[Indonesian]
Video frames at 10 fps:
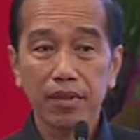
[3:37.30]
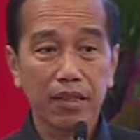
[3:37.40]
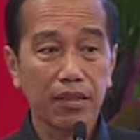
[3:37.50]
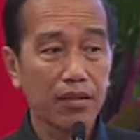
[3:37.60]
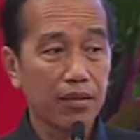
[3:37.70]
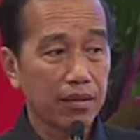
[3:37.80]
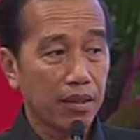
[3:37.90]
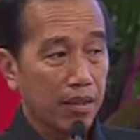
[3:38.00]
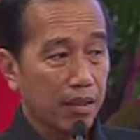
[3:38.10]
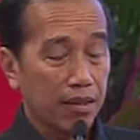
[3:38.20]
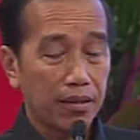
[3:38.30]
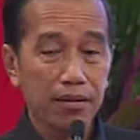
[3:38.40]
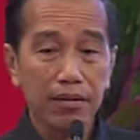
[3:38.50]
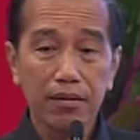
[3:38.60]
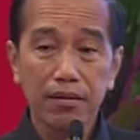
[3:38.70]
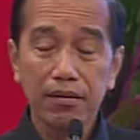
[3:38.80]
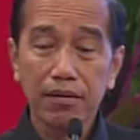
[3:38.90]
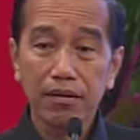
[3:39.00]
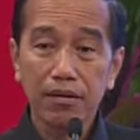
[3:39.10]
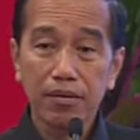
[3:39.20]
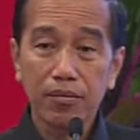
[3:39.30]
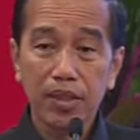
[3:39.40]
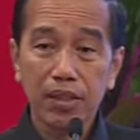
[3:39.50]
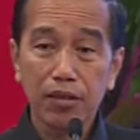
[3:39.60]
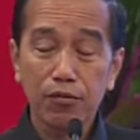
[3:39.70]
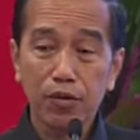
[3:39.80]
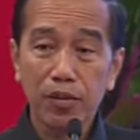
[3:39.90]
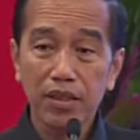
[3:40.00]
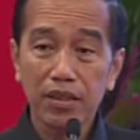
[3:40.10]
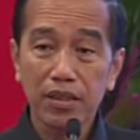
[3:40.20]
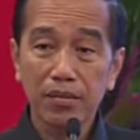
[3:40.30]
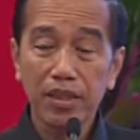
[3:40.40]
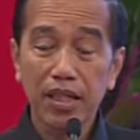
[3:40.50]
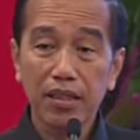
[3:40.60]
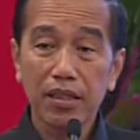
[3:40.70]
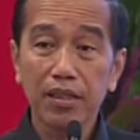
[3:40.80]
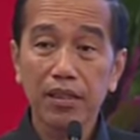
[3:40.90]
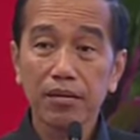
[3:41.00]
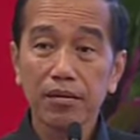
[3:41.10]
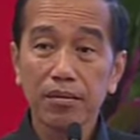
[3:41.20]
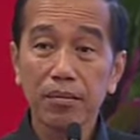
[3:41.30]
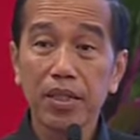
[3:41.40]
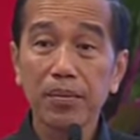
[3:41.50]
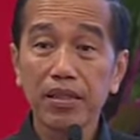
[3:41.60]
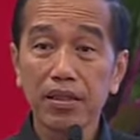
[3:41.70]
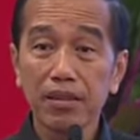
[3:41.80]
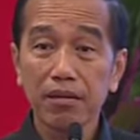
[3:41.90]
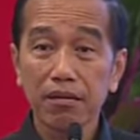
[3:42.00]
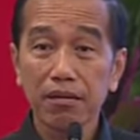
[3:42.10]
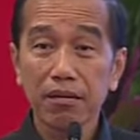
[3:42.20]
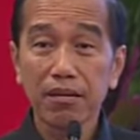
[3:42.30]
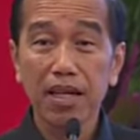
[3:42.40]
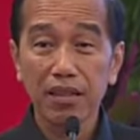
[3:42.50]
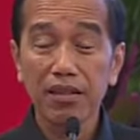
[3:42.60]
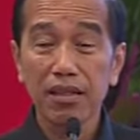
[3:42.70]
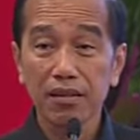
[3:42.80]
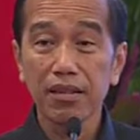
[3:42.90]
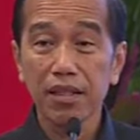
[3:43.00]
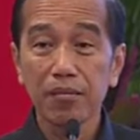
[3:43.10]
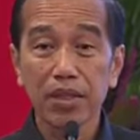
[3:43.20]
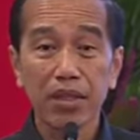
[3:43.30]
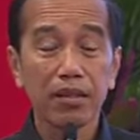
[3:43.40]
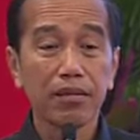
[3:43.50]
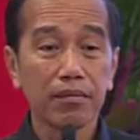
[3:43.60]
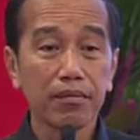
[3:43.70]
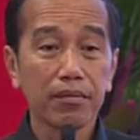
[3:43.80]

Nah, tadi saya minta informasi ke Mendagri, berapa sih realisasi sampai